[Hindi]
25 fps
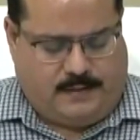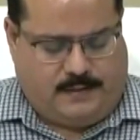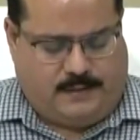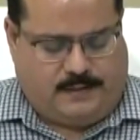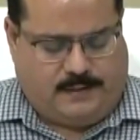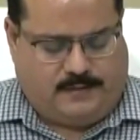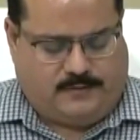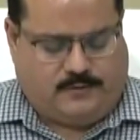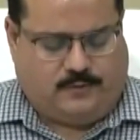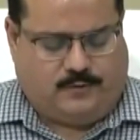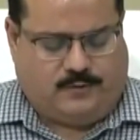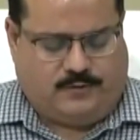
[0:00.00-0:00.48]

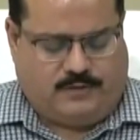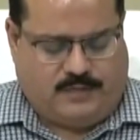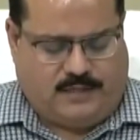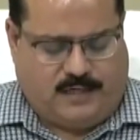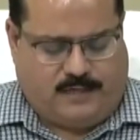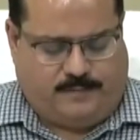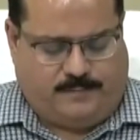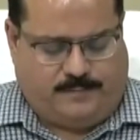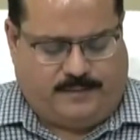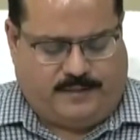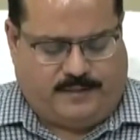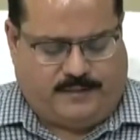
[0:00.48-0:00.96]

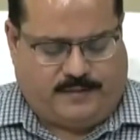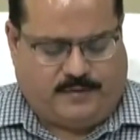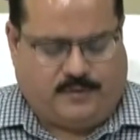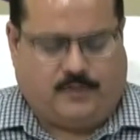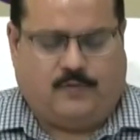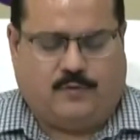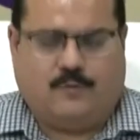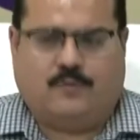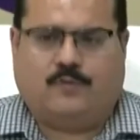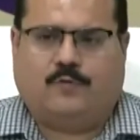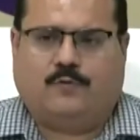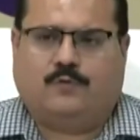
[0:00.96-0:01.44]
104
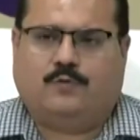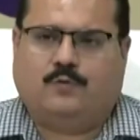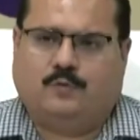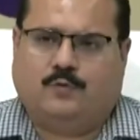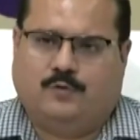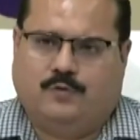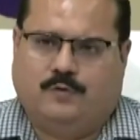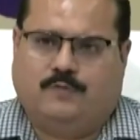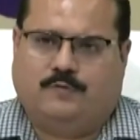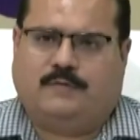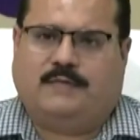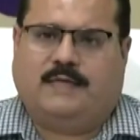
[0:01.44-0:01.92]
प्रेक्षकों को
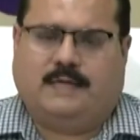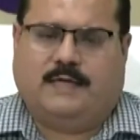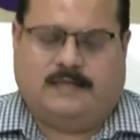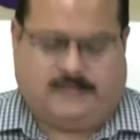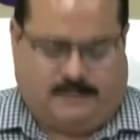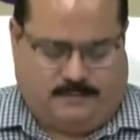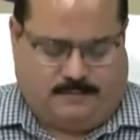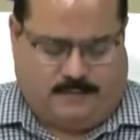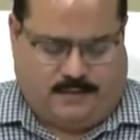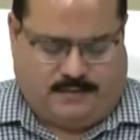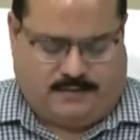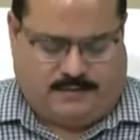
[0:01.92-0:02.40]
दो दो
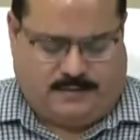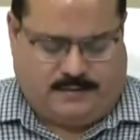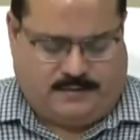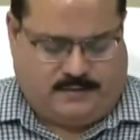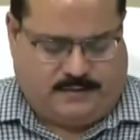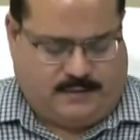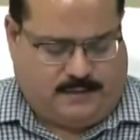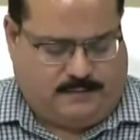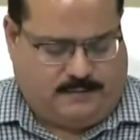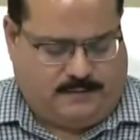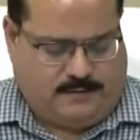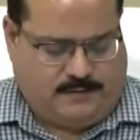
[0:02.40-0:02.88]
विधानसभा
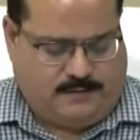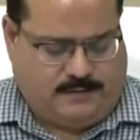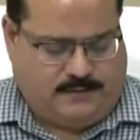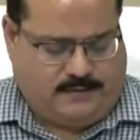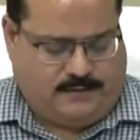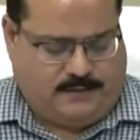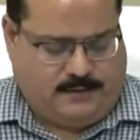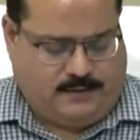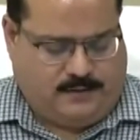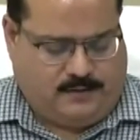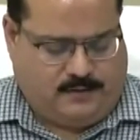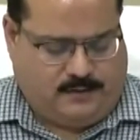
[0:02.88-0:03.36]
क्षेत्र
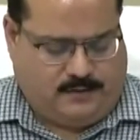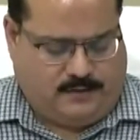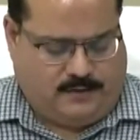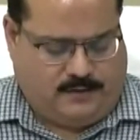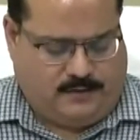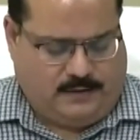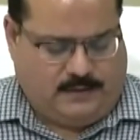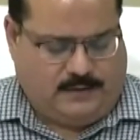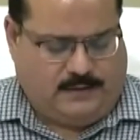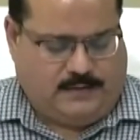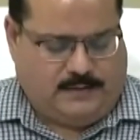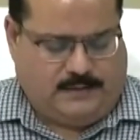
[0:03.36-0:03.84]
आवंटित हैं और
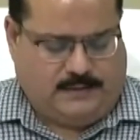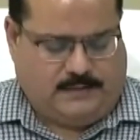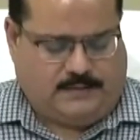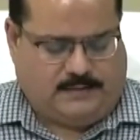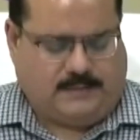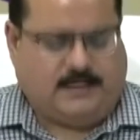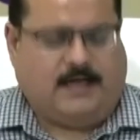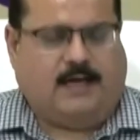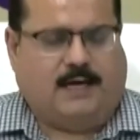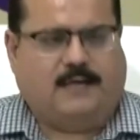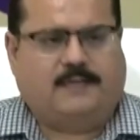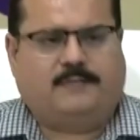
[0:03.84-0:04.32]

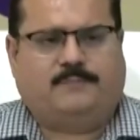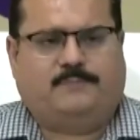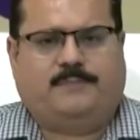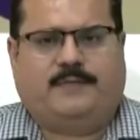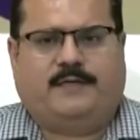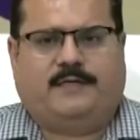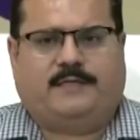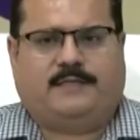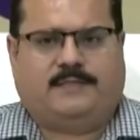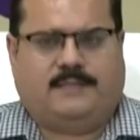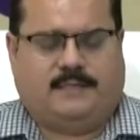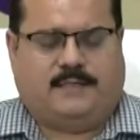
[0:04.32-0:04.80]
60
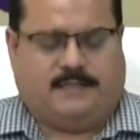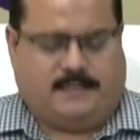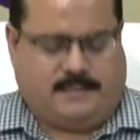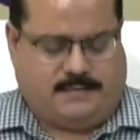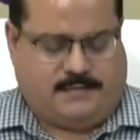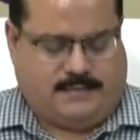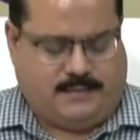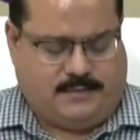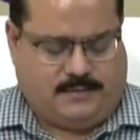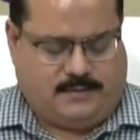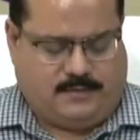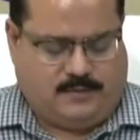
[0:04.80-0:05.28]
प्रेक्षक
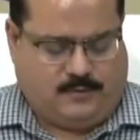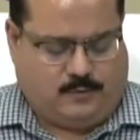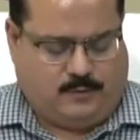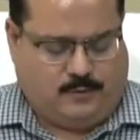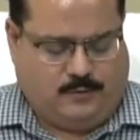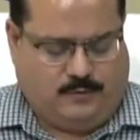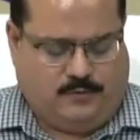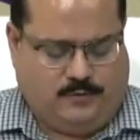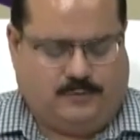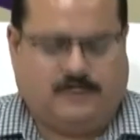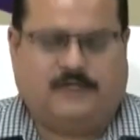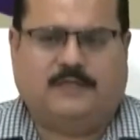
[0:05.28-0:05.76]
ऐसे हैं
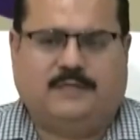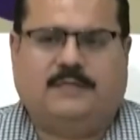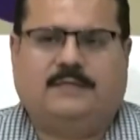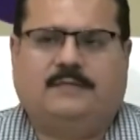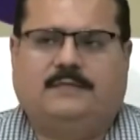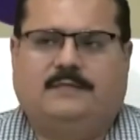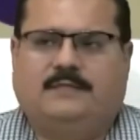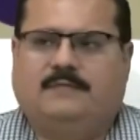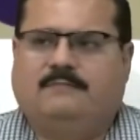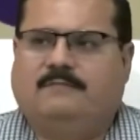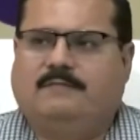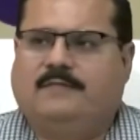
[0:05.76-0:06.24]
जिनको तीन
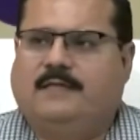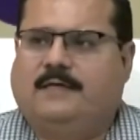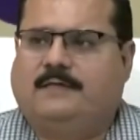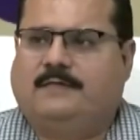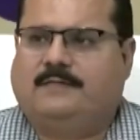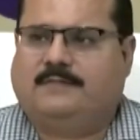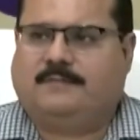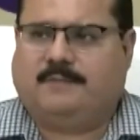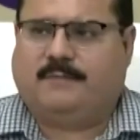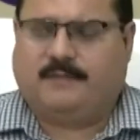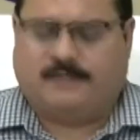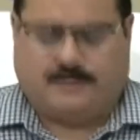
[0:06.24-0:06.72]
तीन
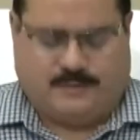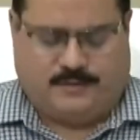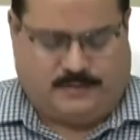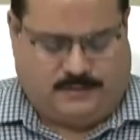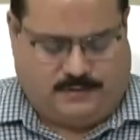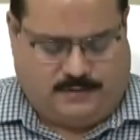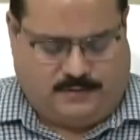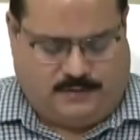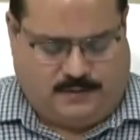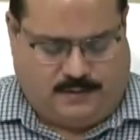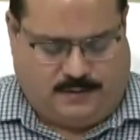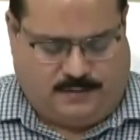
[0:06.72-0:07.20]
विधानसभा
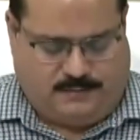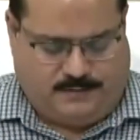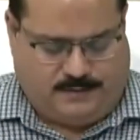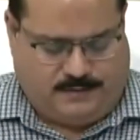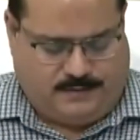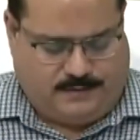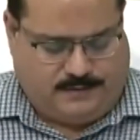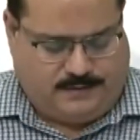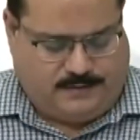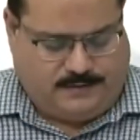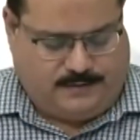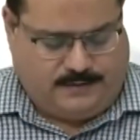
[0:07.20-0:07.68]
क्षेत्र
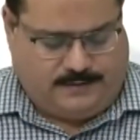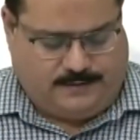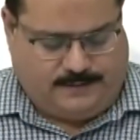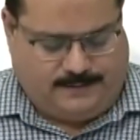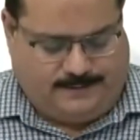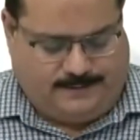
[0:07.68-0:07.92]
आवंटित किए गए